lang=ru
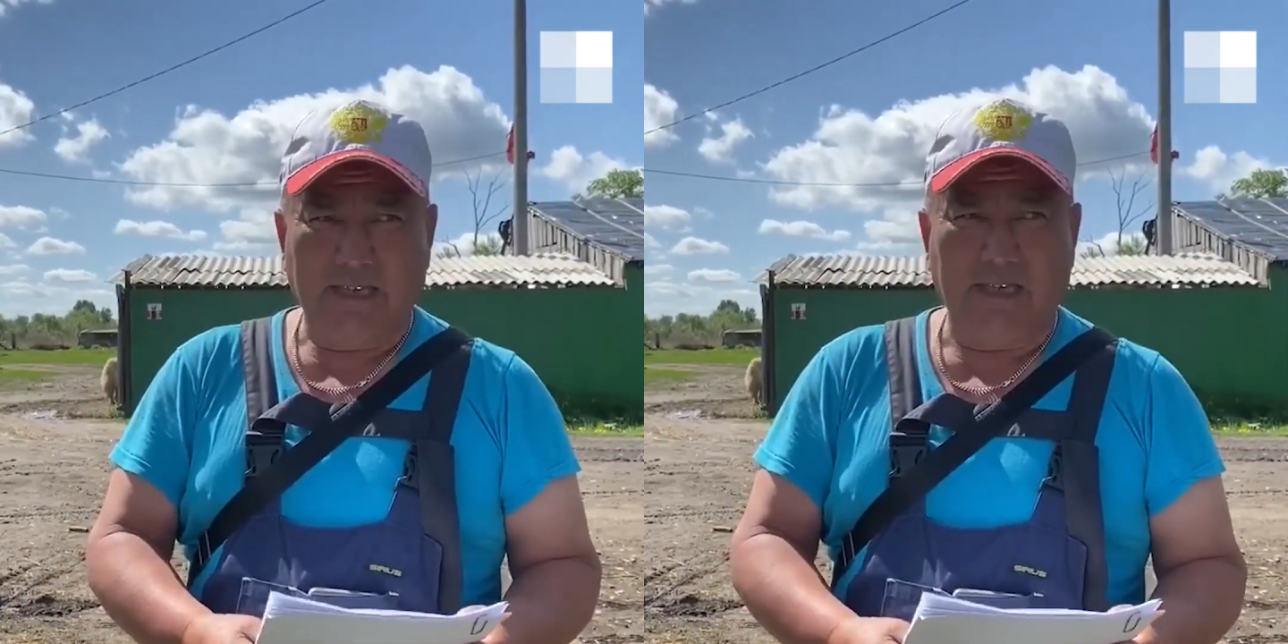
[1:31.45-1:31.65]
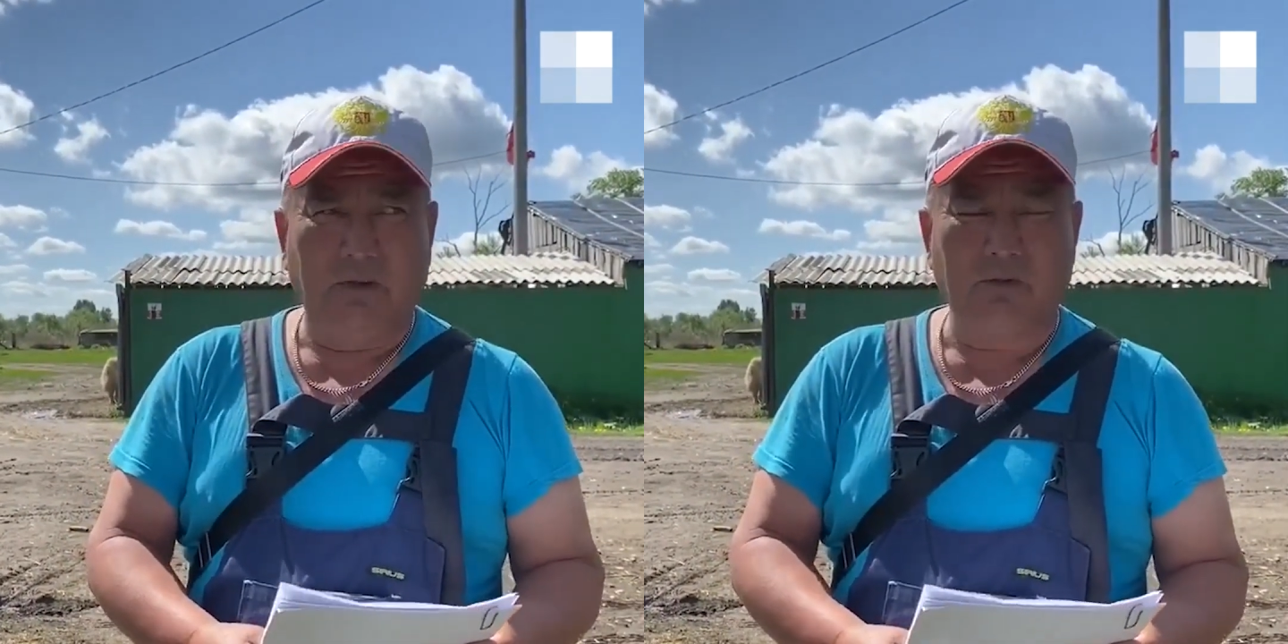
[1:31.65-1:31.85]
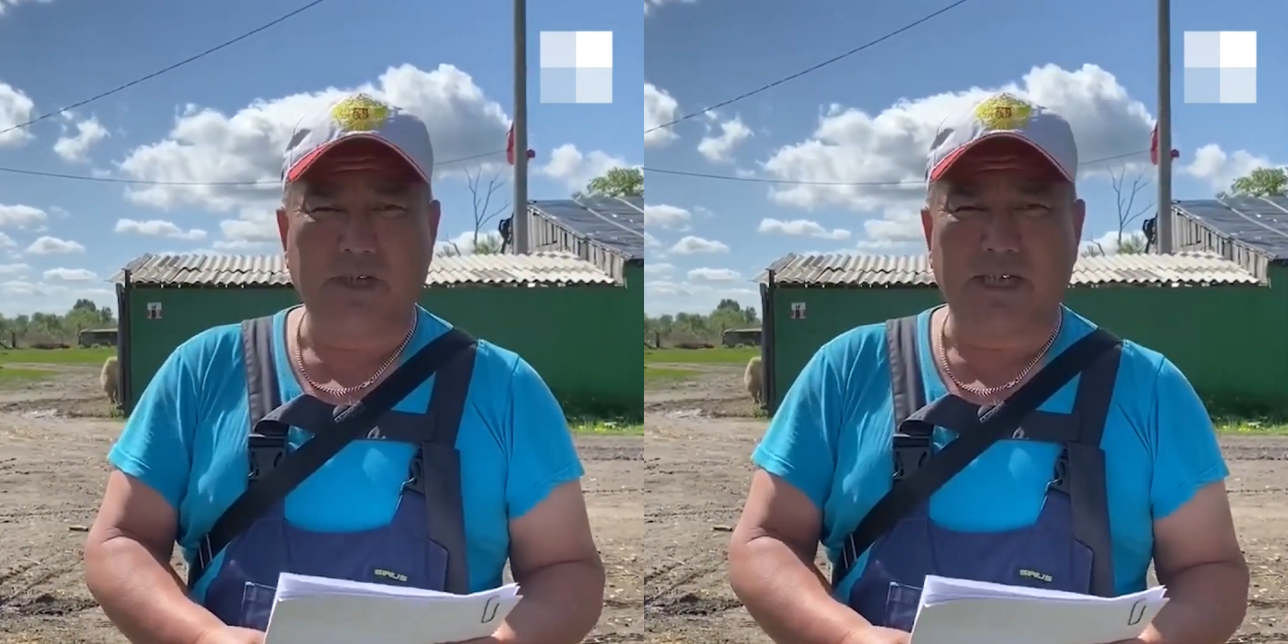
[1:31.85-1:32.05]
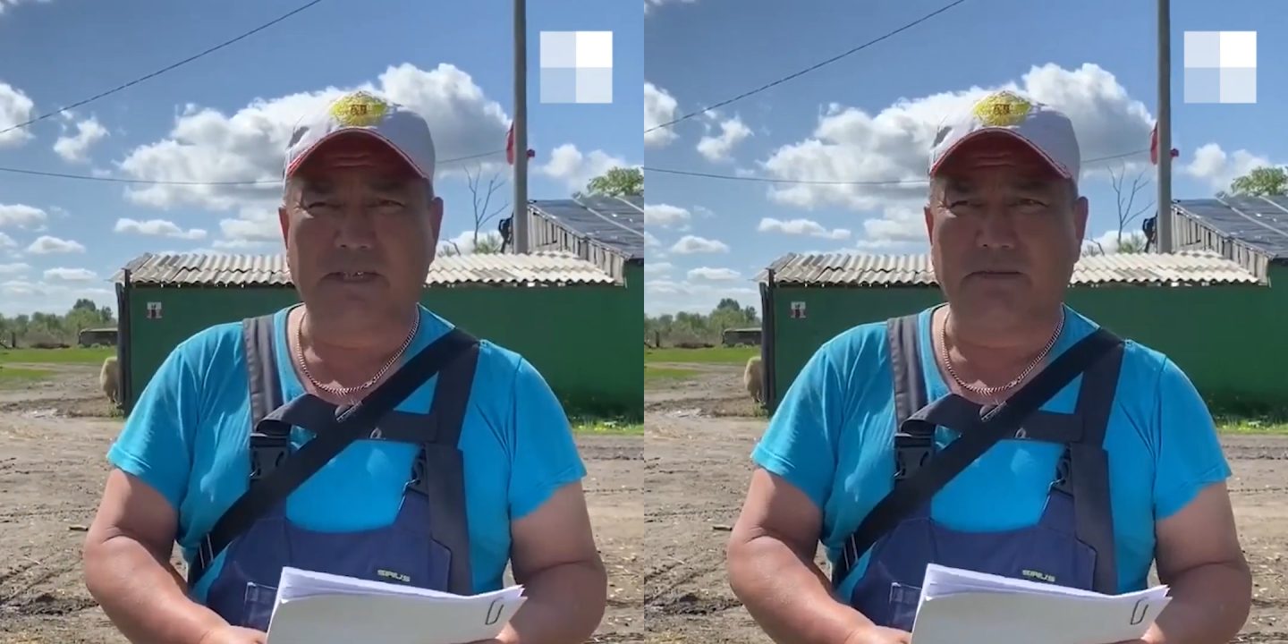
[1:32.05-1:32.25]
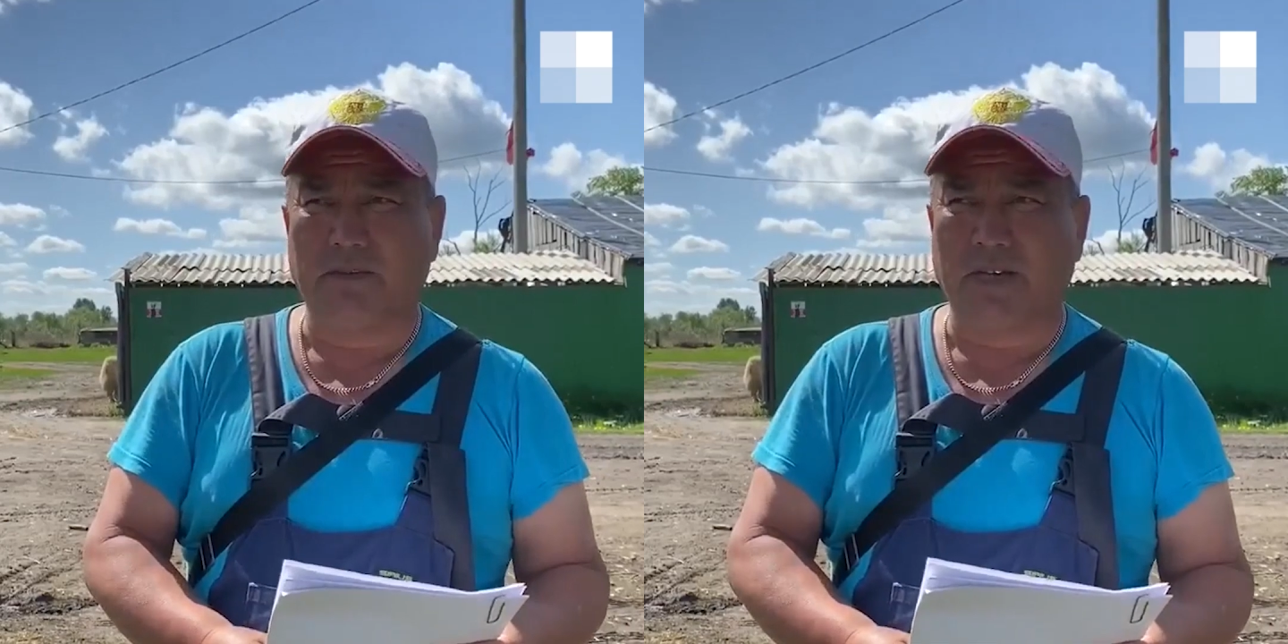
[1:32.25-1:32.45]
для
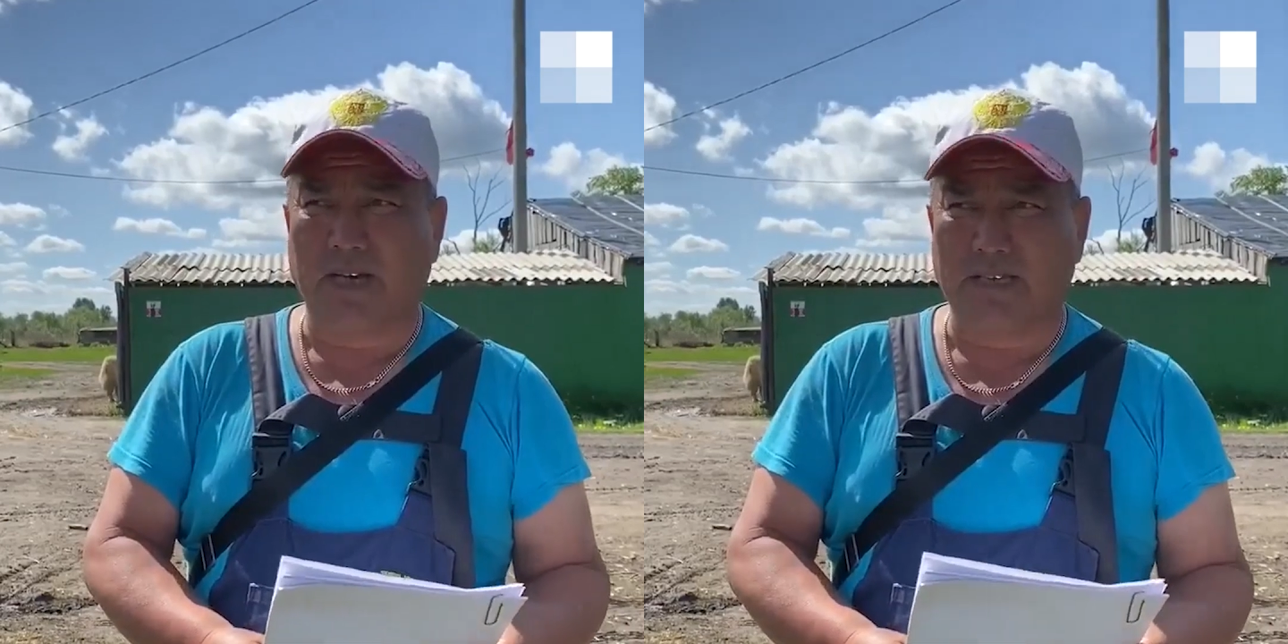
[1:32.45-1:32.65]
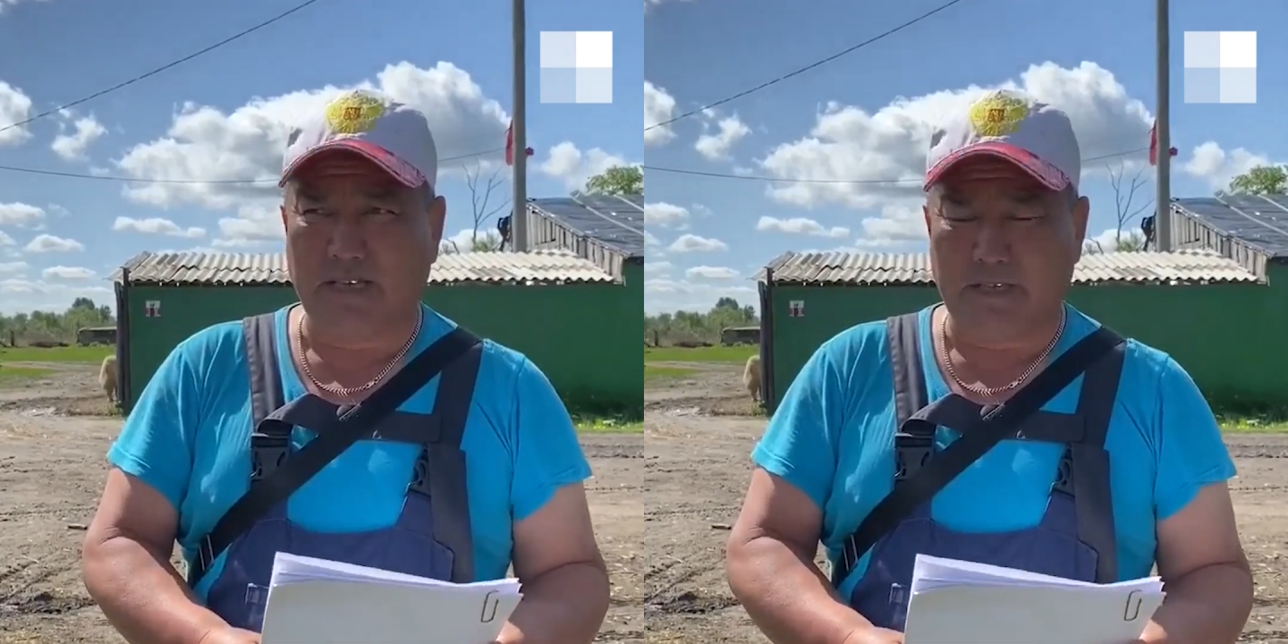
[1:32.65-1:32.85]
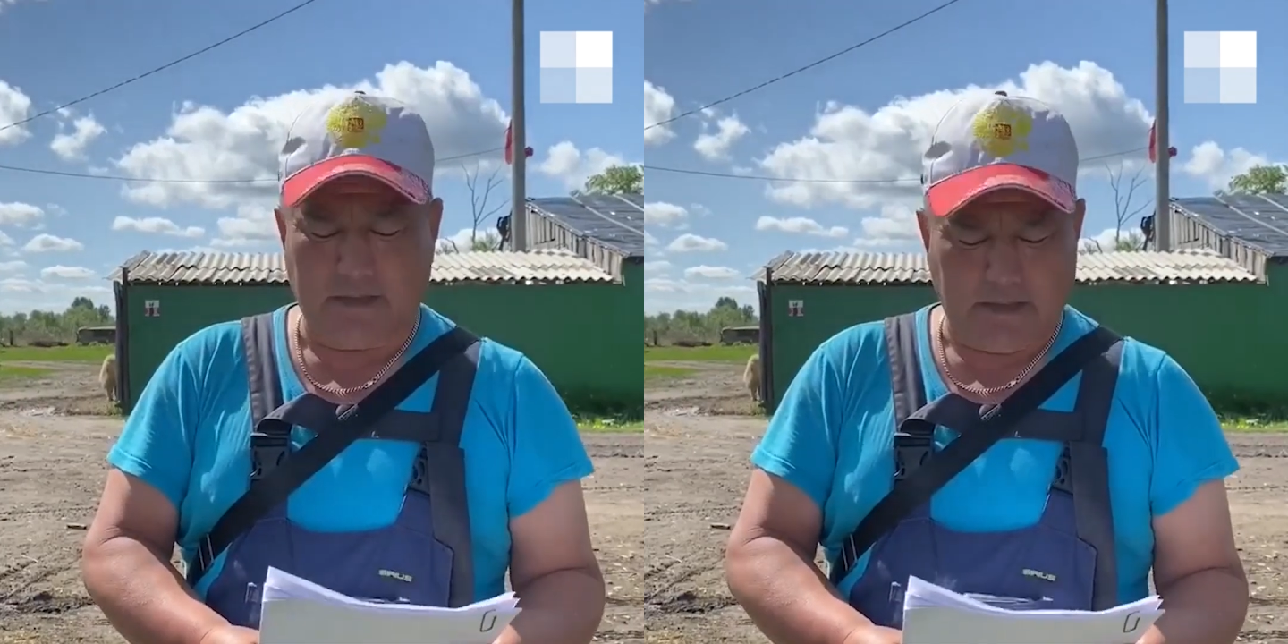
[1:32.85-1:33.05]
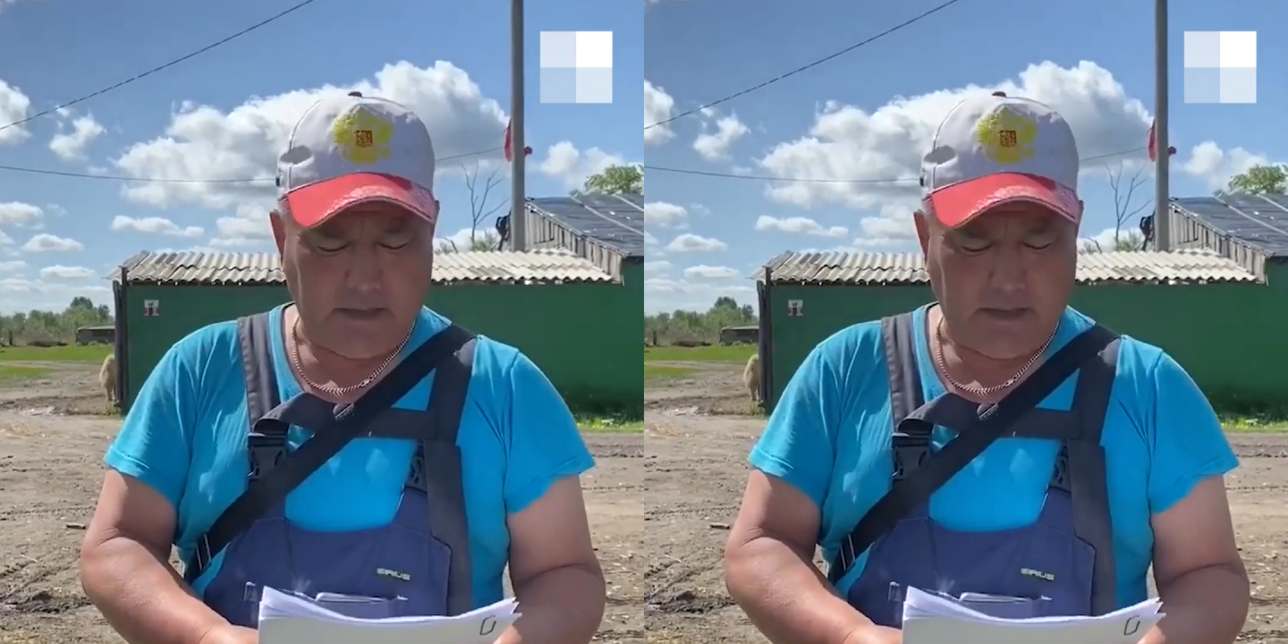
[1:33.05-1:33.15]
участия в гранте.